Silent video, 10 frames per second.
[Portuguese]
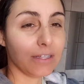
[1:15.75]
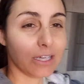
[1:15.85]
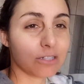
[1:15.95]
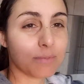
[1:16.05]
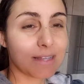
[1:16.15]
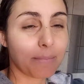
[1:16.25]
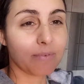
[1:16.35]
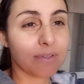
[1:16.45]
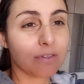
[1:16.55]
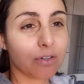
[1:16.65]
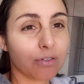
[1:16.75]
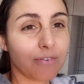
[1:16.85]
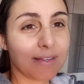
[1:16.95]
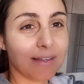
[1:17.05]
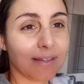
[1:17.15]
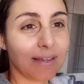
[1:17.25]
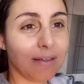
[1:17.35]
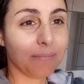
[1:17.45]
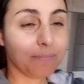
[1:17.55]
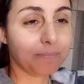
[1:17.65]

Deixa eu mostrar pra vocês o que eu tô fazendo aqui.